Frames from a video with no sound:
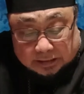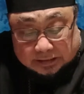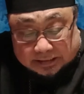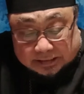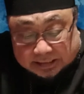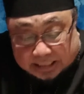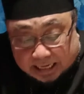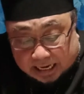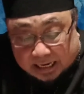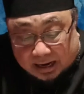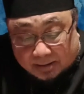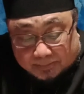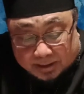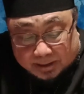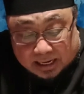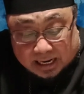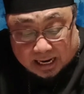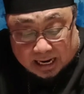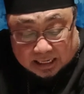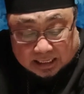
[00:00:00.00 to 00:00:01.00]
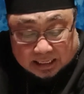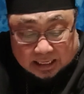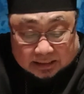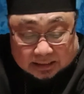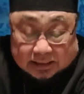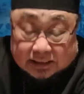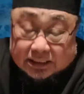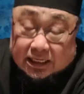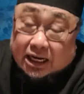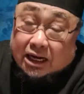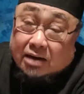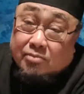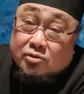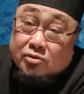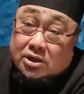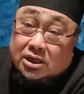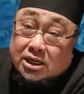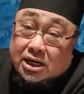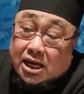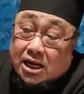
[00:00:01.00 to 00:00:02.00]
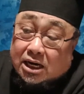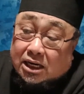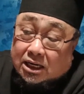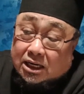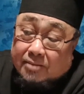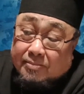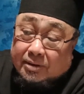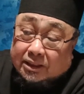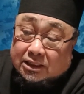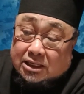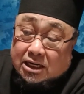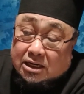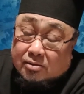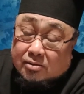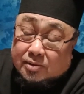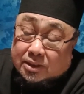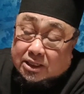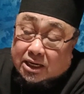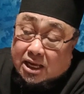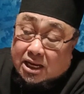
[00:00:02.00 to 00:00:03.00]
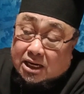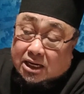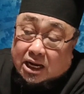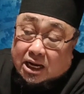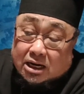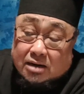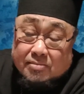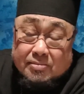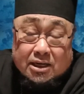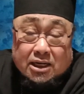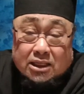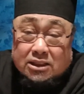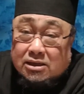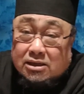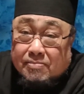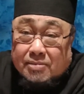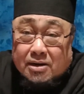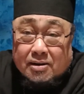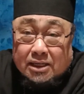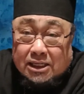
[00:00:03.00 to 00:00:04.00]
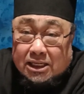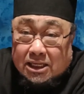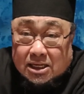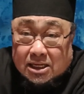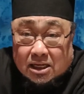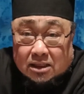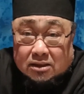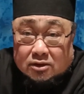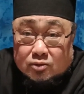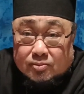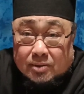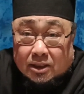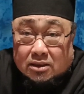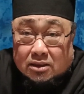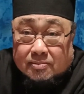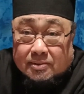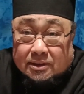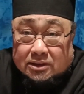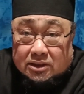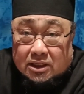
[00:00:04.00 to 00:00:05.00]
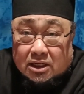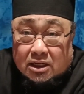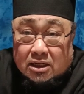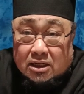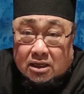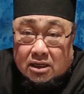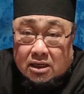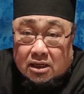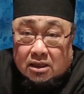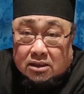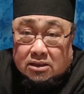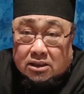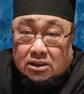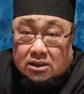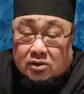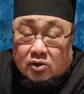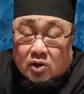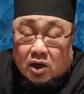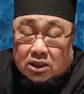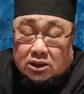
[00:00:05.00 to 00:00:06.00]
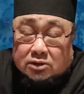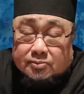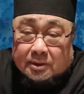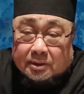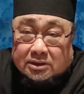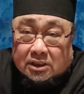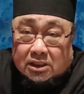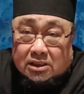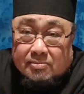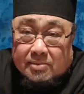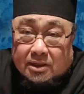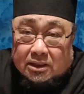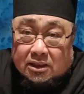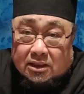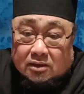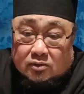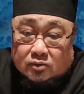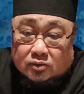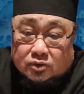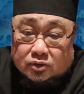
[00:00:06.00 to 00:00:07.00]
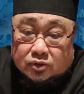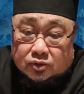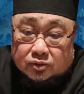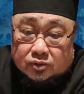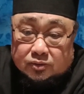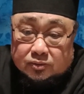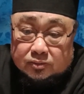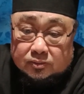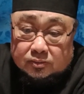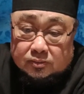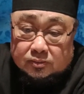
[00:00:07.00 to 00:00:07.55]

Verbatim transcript: oleh dia yang benar yang tidak kamu kenal. Kenapa tidak kamu kenal? Karena mereka tidak pernah lihat. Coba kita baca di Yohanes pasal 5 37.